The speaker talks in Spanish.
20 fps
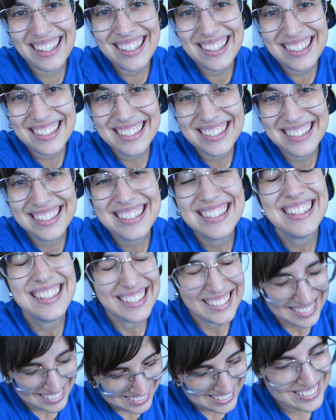¿vale?
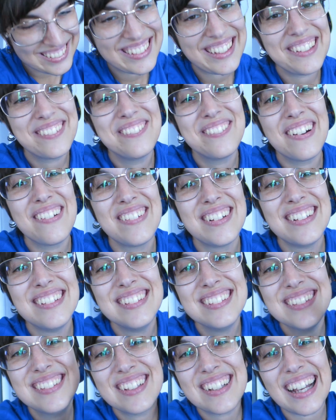Es que un huevo.
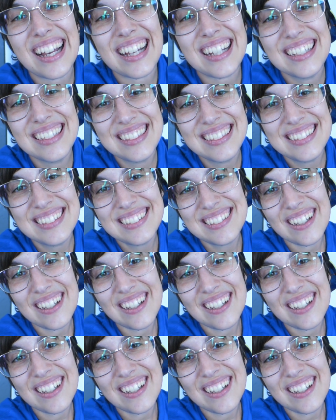Choca.